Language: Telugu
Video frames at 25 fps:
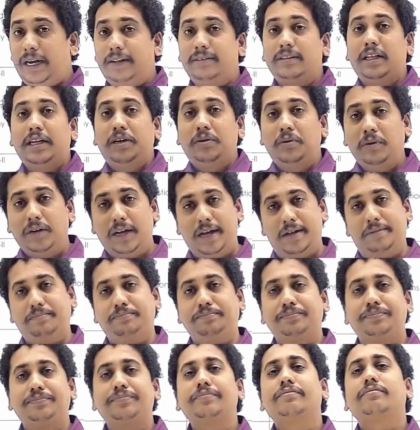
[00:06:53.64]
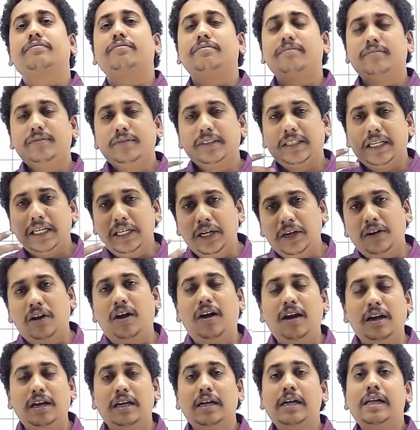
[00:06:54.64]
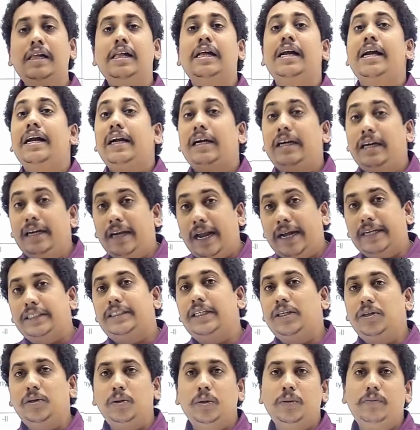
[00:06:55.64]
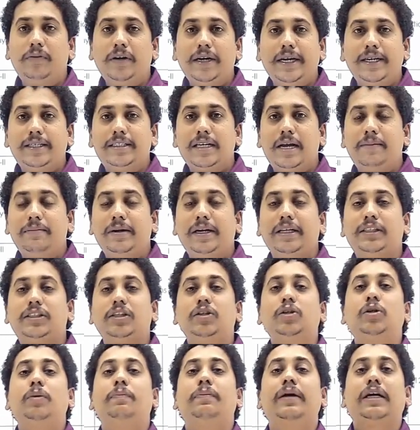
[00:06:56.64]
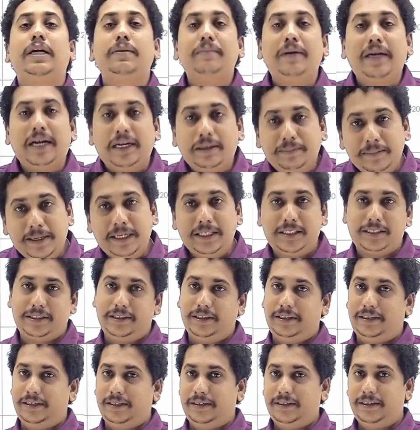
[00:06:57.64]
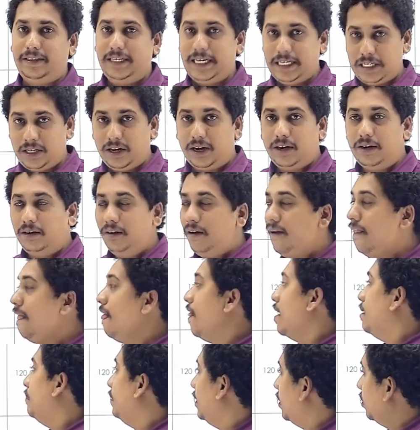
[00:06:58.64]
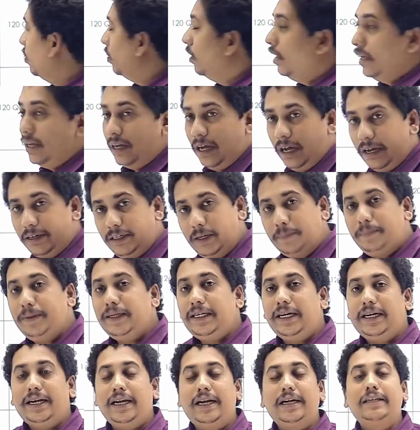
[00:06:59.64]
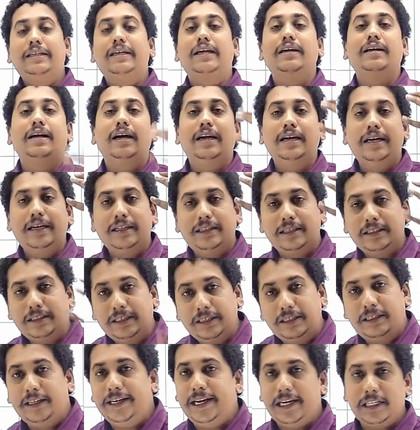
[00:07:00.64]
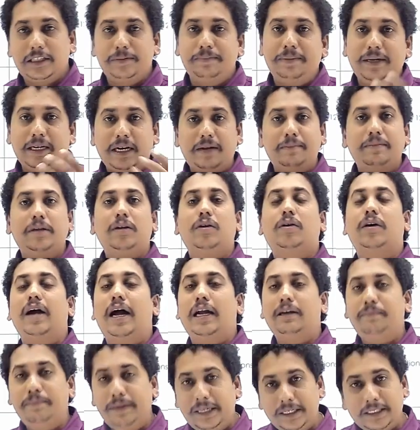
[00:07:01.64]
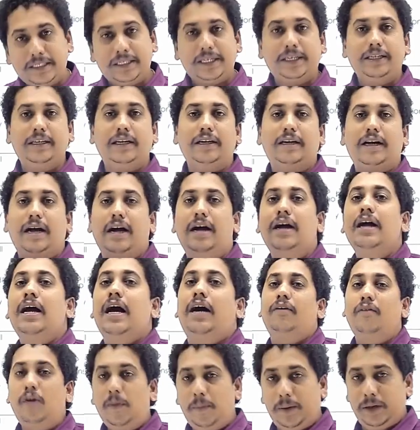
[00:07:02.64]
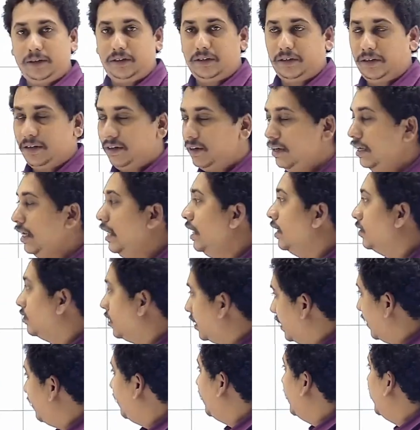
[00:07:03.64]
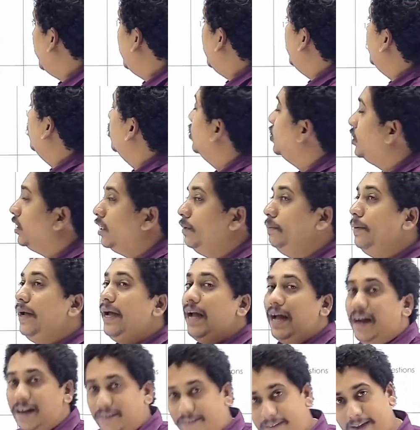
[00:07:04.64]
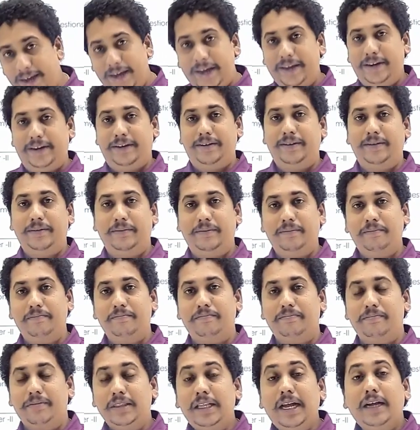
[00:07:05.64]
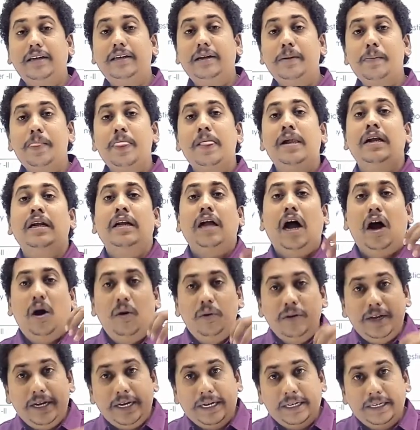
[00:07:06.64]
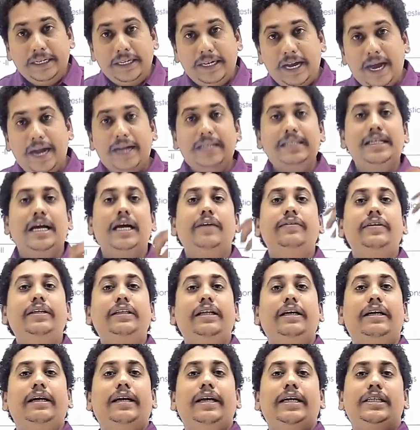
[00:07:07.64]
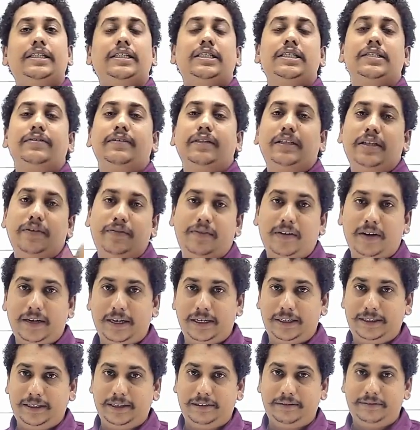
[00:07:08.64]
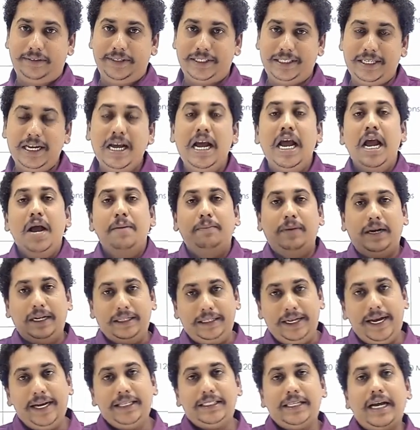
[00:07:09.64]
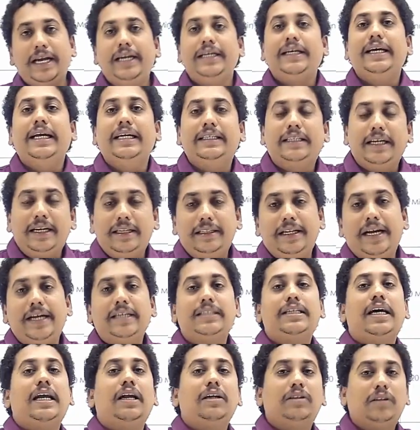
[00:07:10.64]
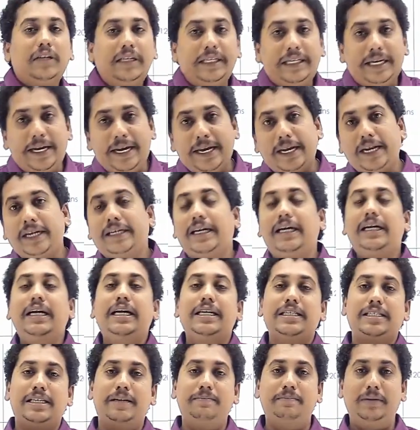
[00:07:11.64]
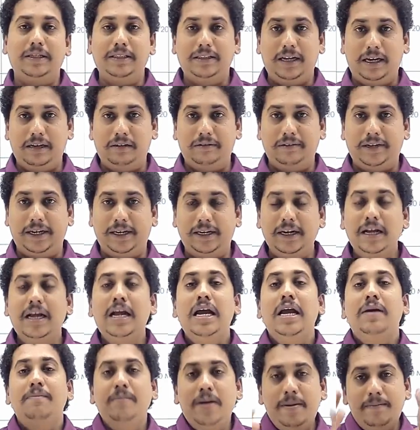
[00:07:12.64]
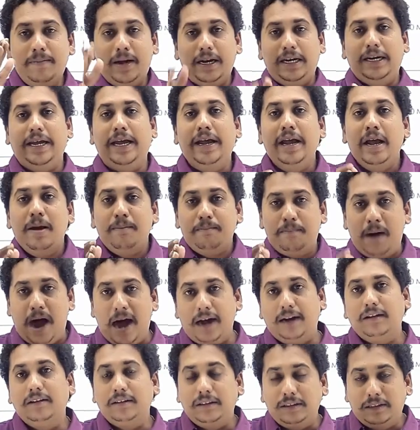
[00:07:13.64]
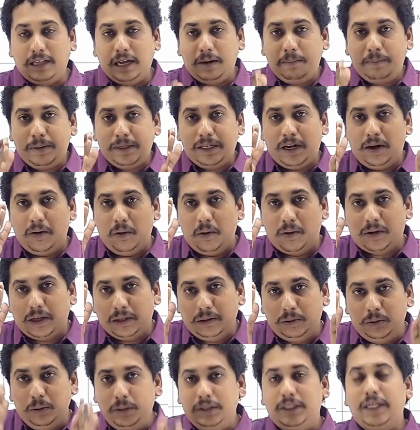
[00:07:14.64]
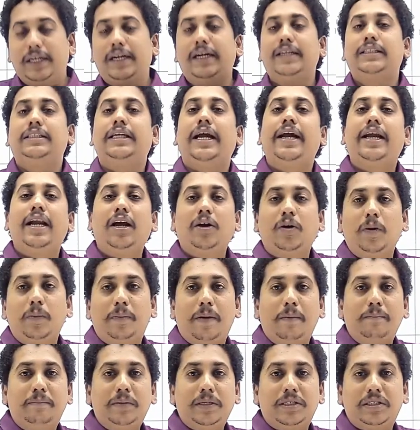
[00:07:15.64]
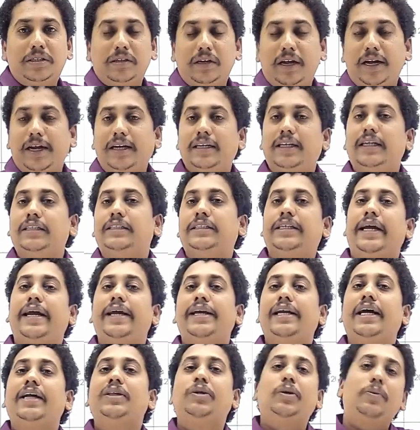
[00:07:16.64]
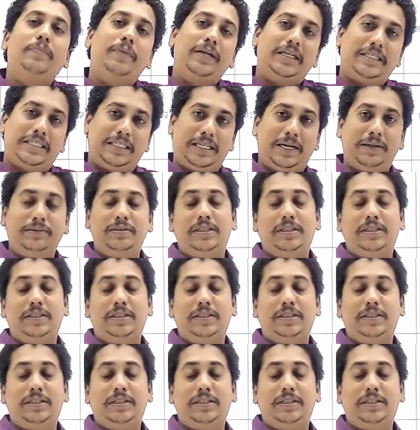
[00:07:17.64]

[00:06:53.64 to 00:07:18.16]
మీరందరూ కూడా you're ఆల్ రైటింగ్ గ్రూప్ వన్ ఎగ్జామినేషన్ టు బికమ్ అన్ అడ్మినిస్ట్రేటర్ ఎస్ఆర్ను మీరు డిప్యూటీ uh, కలెక్టర్గా లేదంటే డిఎస్పీగా మీరు ఒక అడ్మినిస్ట్రేటర్గా అవ్వబోతున్నారు సో డెఫినెట్లీ యూ షుడ్ బీ అవేర్ దట్ హౌ ఇండియా ఈస్ హ్యావింగ్ ద రిలేషన్స్ విత్ ద ఫారెన్ కంట్రీస్ మన దేశానికి ఇతర దేశాలతో ఏ రకంగా సంబంధాలు ఉన్నాయి మిమ్మల్ని భారత్ తరపున ఒక దూతగా చైనాకు పంపిస్తున్నారంటే చైనాతో మన